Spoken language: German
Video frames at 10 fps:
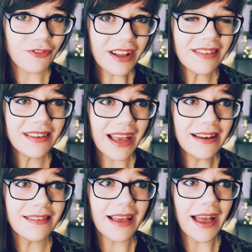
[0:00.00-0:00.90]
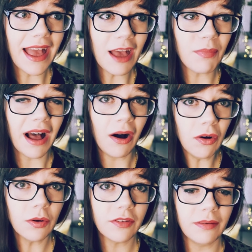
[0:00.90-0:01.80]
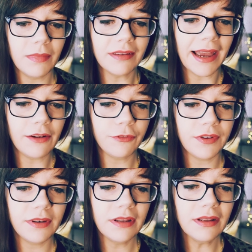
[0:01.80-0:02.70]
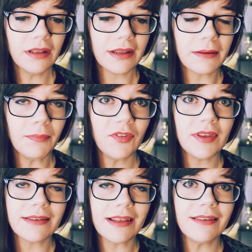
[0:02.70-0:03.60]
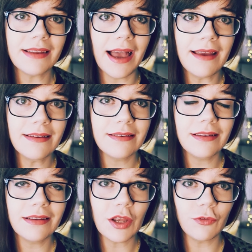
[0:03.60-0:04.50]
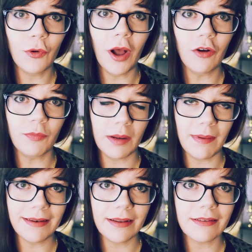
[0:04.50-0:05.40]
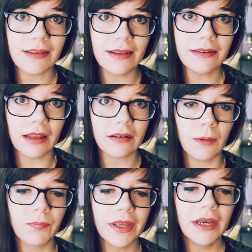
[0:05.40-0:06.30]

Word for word: Was ich an dieser App auch noch ziemlich geil finde, ähm, sie ersetzt eine, die ich vorher auf meinem Handy installiert hatte.